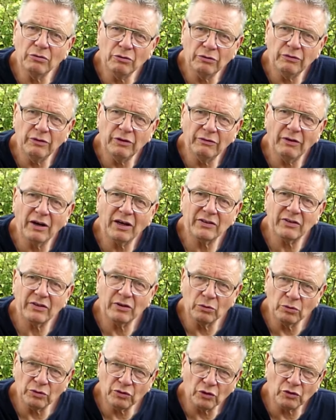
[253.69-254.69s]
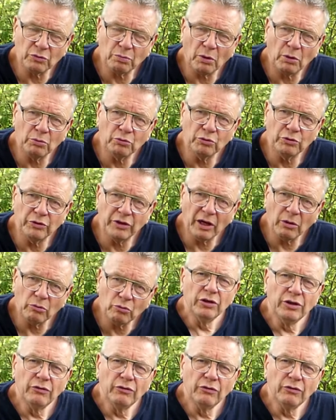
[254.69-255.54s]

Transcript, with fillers: une vivace au sens propre du terme.